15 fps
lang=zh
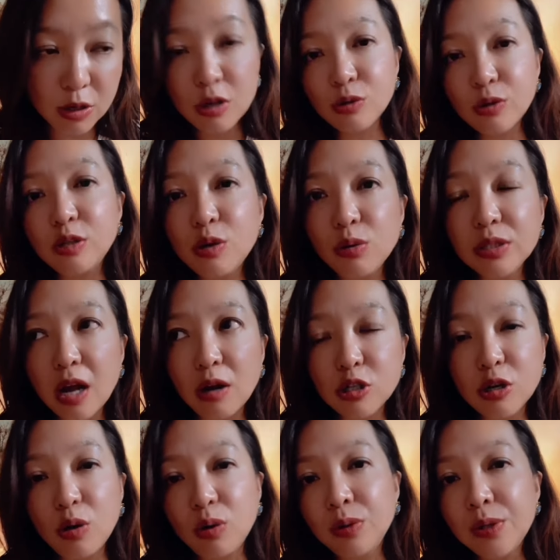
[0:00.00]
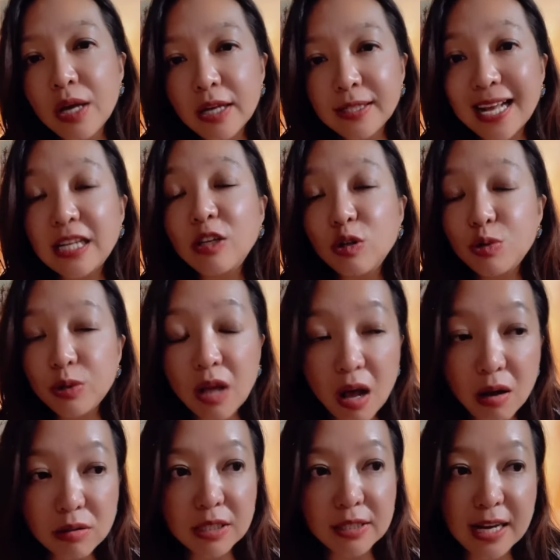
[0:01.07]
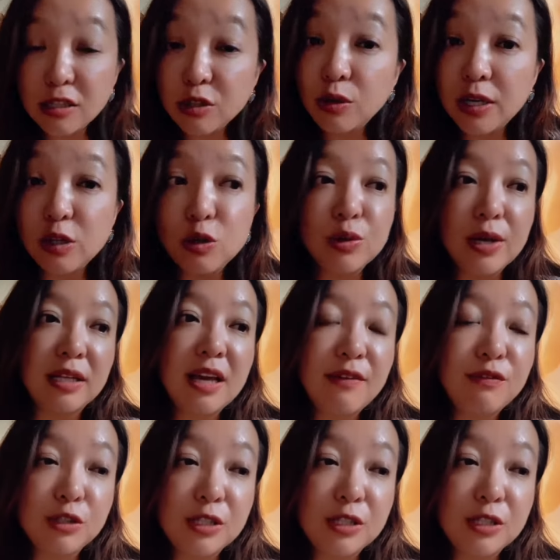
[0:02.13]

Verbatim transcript: 所以从小受家庭的熏陶，这个男生就很有语言天赋。